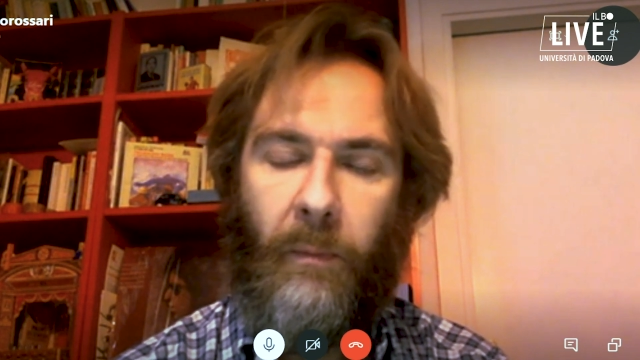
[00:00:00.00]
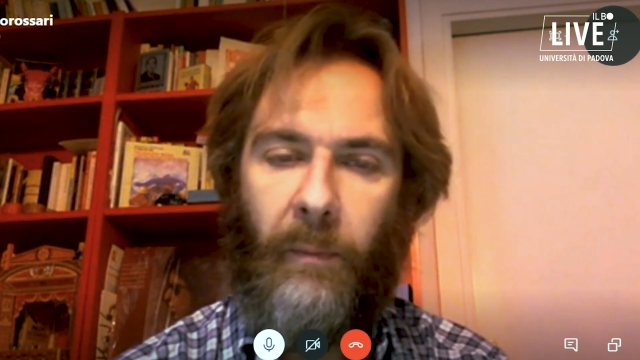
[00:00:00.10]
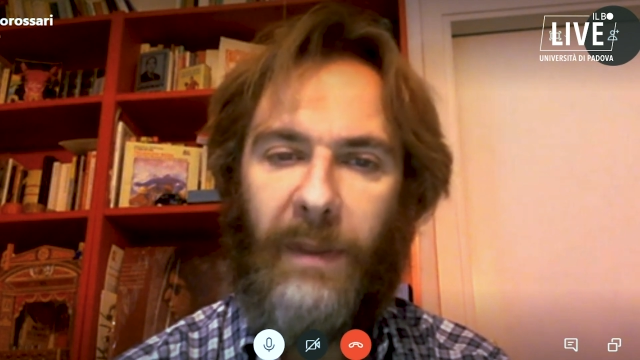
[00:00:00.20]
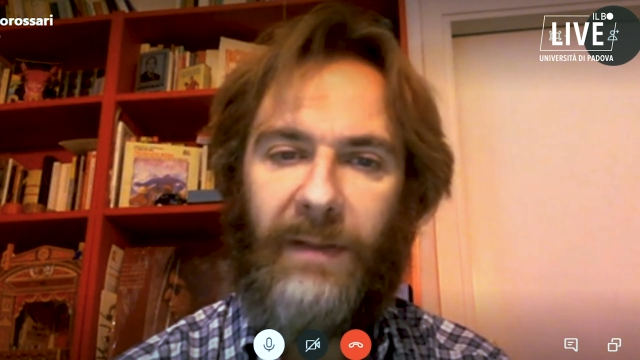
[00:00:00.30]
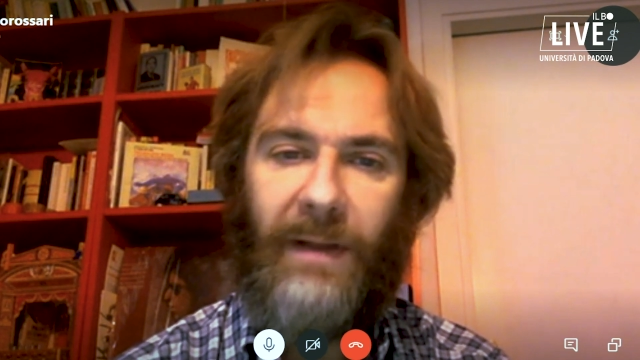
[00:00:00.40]

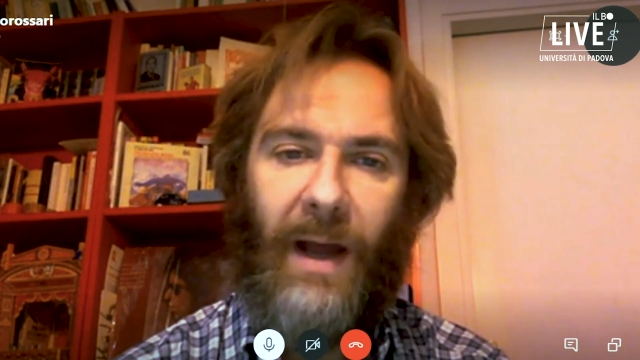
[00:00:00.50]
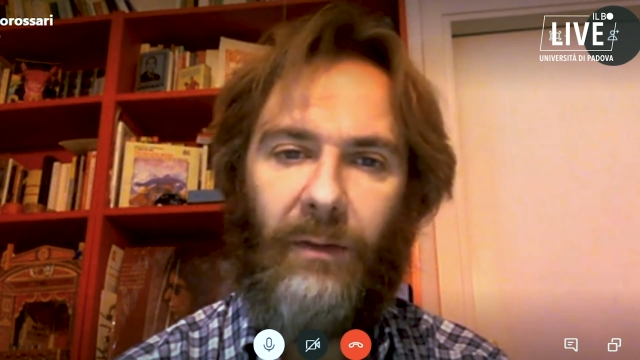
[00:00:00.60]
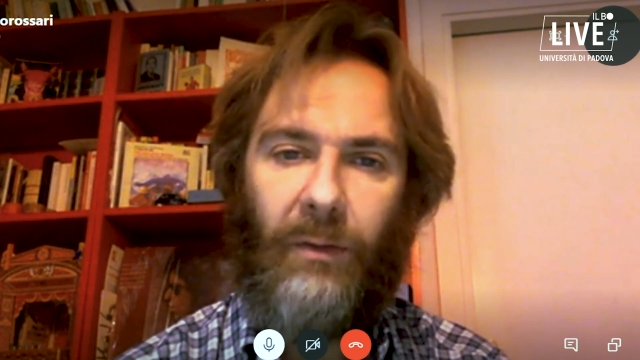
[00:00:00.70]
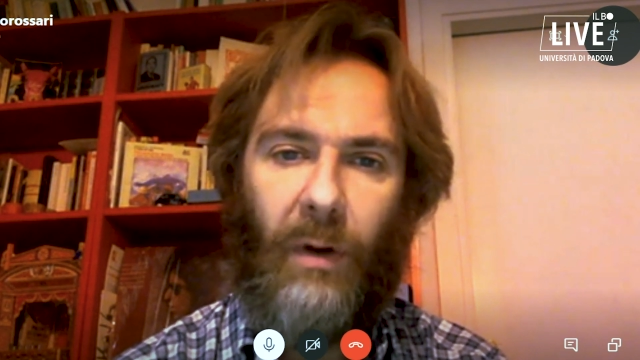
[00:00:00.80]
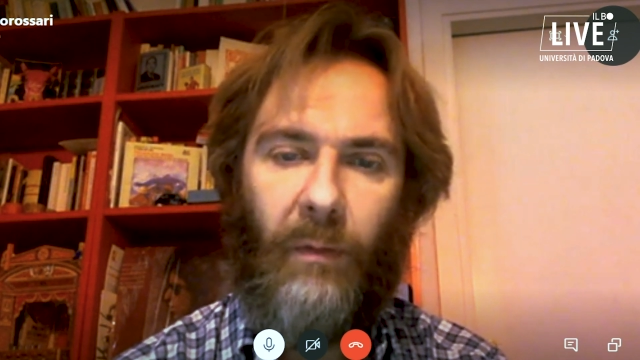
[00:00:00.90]

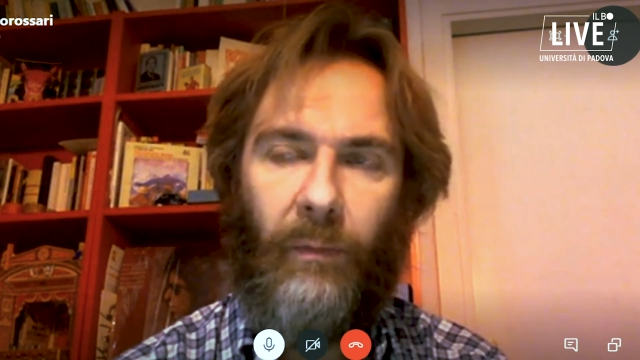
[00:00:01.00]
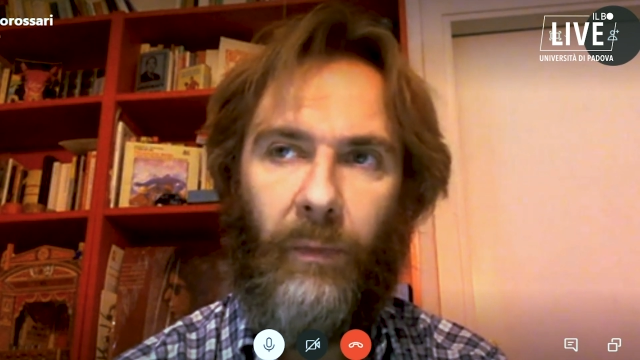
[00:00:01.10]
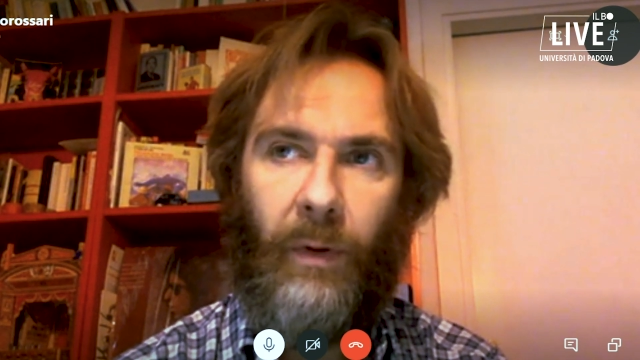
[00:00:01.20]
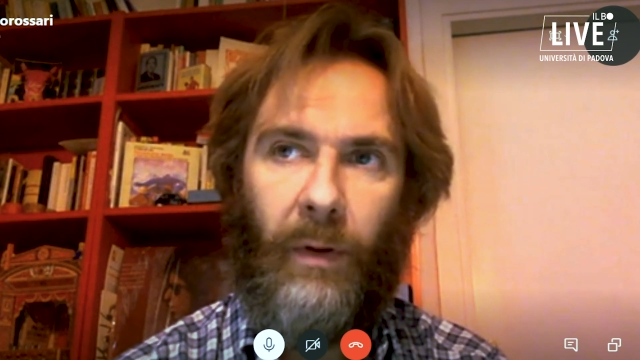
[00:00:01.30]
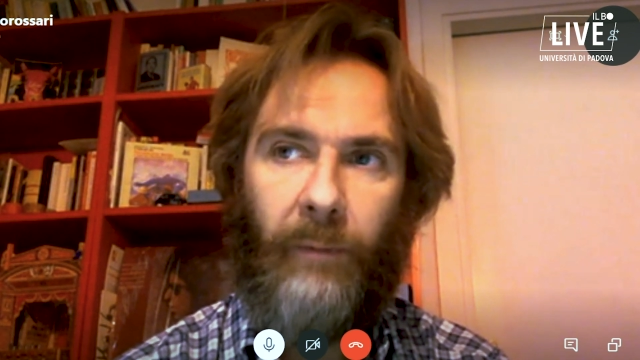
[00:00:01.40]
pensato a
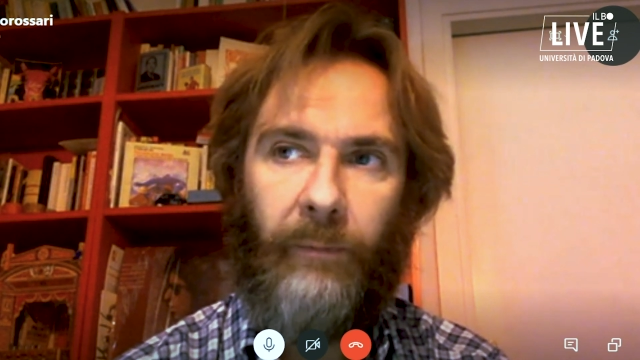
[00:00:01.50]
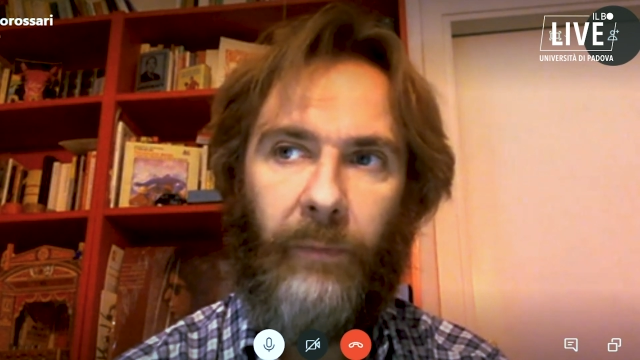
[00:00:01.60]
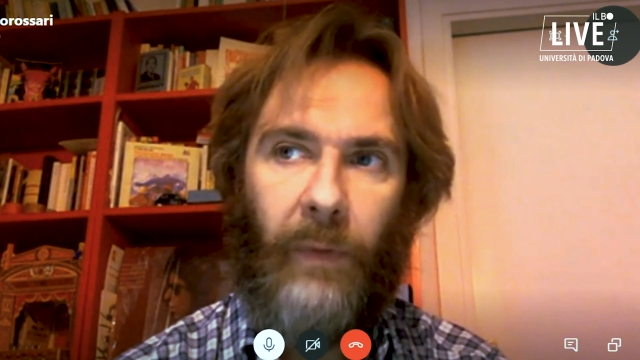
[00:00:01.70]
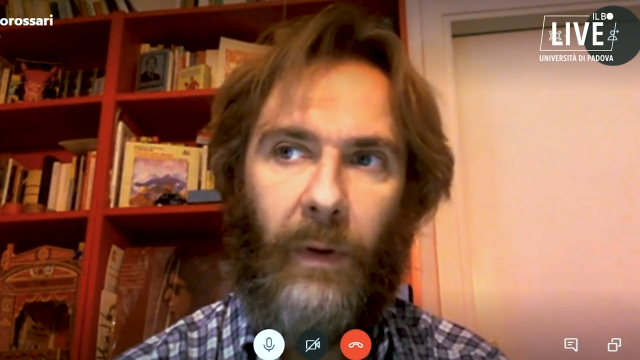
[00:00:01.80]
un, um,